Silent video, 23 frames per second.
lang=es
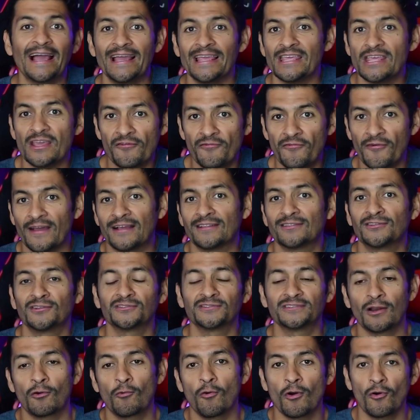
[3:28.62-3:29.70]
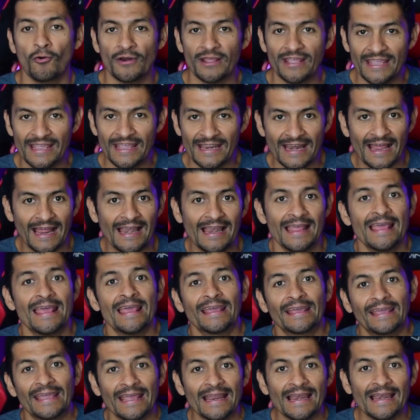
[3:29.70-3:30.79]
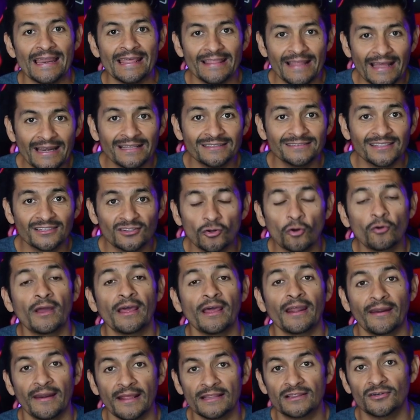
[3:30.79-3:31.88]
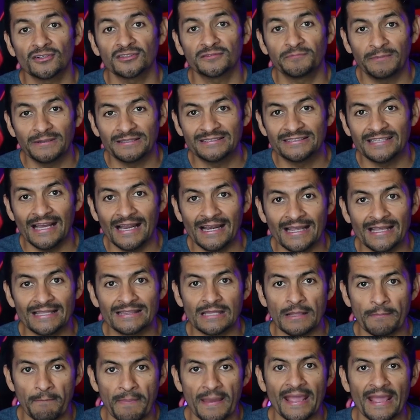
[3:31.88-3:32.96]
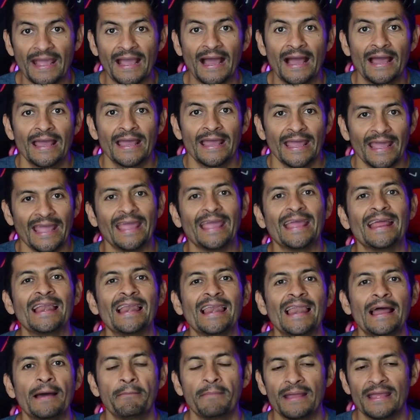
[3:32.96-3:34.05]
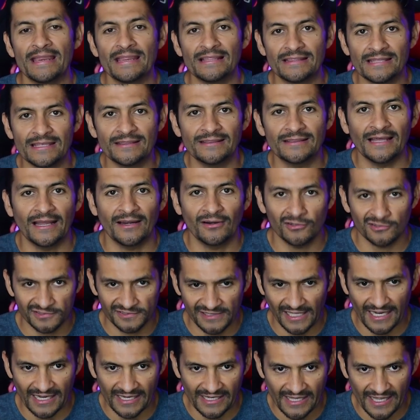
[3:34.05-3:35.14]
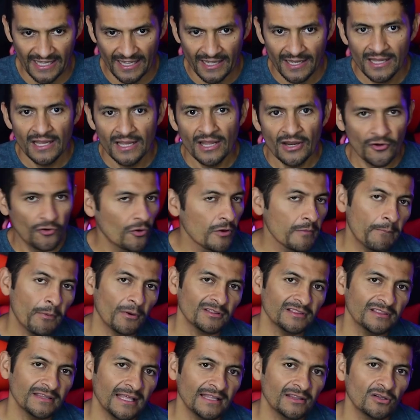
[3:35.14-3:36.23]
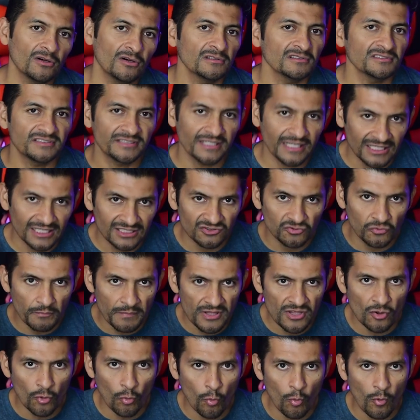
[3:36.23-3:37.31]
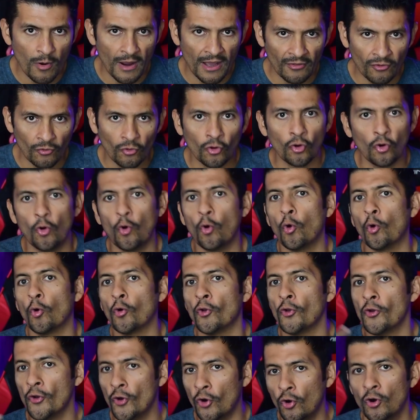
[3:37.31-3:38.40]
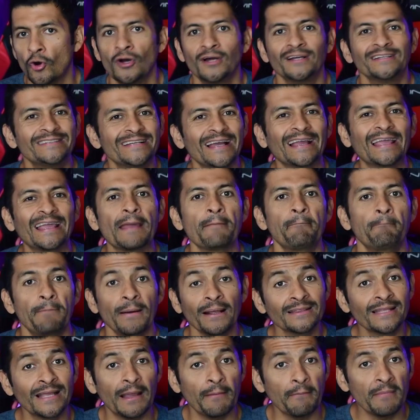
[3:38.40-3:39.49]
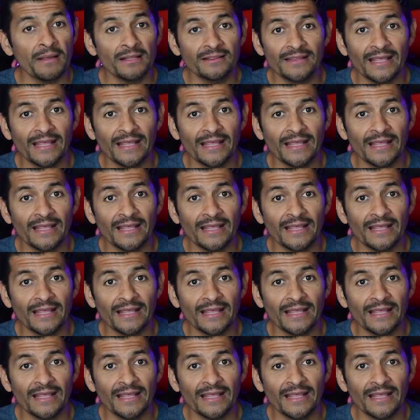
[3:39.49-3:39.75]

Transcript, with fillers: y efectos del juego original que le dan ese toque retro especial que te pega en la meritita nostalgia. No importando si eres un videojugador no, ya que prácticamente